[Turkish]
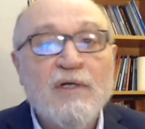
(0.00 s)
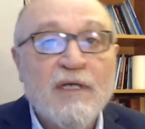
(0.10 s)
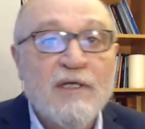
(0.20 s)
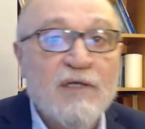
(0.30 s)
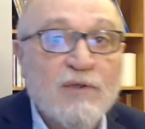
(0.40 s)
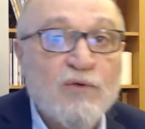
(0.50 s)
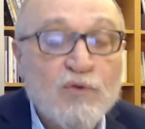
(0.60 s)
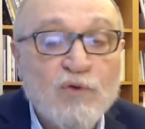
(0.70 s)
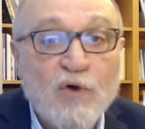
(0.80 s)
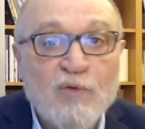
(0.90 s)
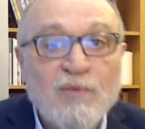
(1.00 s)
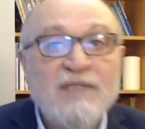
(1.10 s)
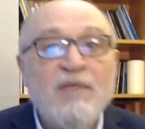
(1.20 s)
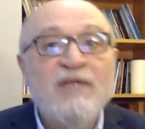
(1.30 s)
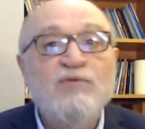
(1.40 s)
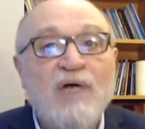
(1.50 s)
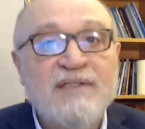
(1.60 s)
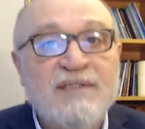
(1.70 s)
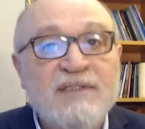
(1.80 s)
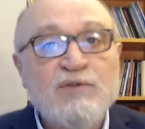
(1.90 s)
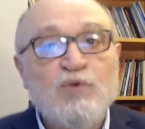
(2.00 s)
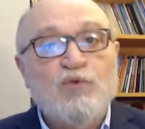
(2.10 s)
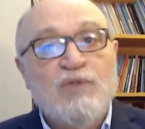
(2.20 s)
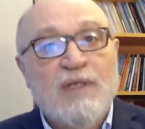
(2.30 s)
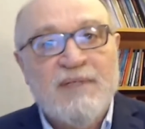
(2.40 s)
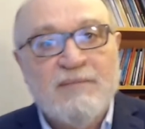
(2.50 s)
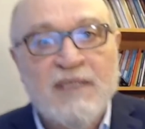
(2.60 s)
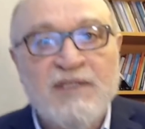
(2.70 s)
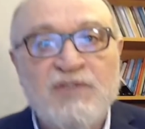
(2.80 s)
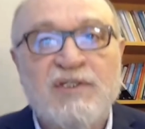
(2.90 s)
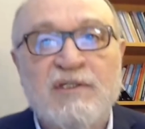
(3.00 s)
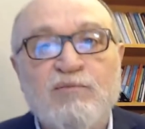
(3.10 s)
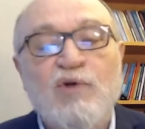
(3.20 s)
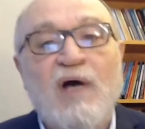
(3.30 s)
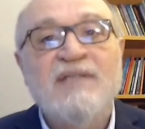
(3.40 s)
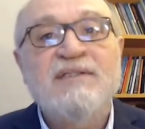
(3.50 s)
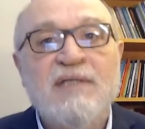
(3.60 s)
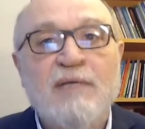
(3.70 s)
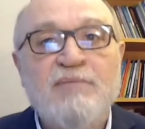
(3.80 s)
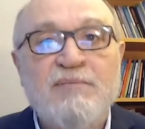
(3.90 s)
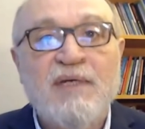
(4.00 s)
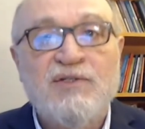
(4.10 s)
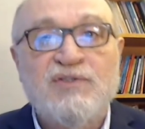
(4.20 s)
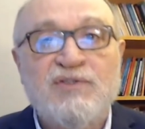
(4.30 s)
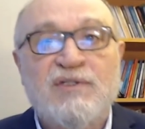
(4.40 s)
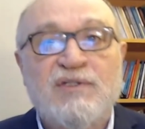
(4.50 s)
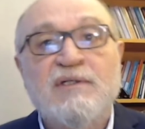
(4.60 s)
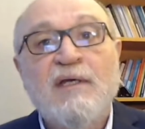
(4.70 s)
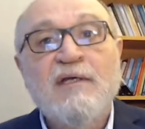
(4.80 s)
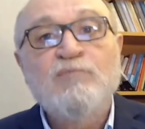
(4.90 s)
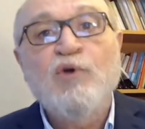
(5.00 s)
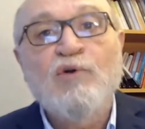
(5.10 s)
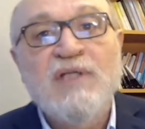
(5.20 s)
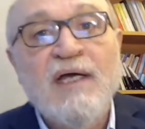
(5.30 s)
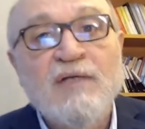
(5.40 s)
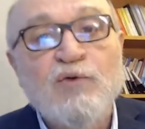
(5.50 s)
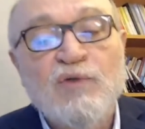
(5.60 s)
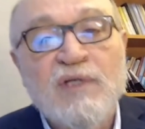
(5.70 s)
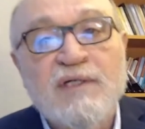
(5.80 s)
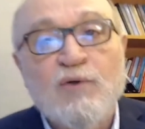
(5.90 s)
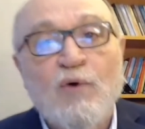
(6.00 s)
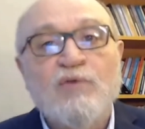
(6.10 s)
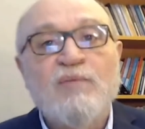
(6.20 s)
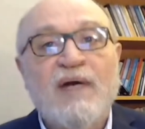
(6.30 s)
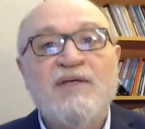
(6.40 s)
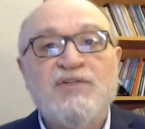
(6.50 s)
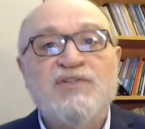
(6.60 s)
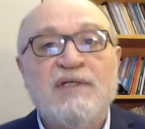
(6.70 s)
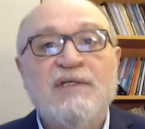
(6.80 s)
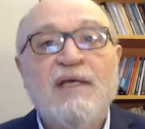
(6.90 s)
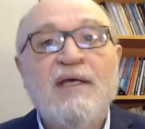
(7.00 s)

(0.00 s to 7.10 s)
E, kur korumalı mevduatı tutturabilmek için, bunu arttırabilmek için, bu yolla kurları korumak için